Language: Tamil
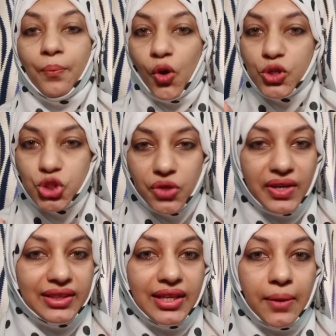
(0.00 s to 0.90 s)

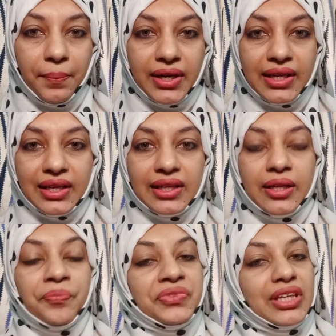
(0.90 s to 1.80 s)
பாசிட்டிவாக திங்க்
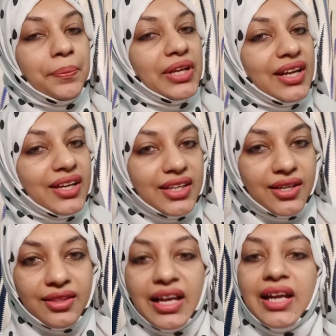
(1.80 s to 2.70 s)
பண்ணுங்கள் இப்படிலாம்
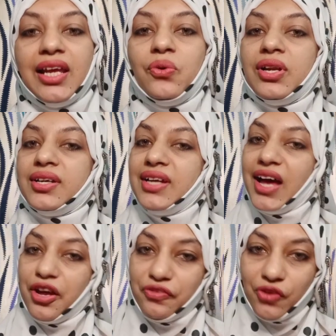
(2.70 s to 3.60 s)
இருந்தாலே உங்களுக்கு
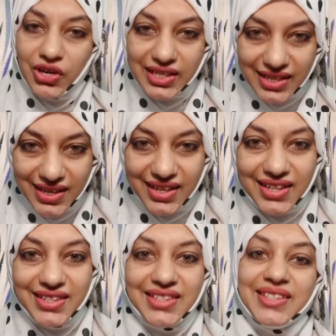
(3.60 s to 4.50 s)
ஹேர் ஃபால்
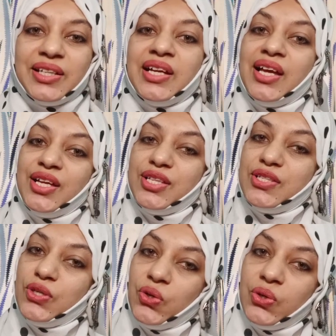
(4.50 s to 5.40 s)
இருக்காது ஸோ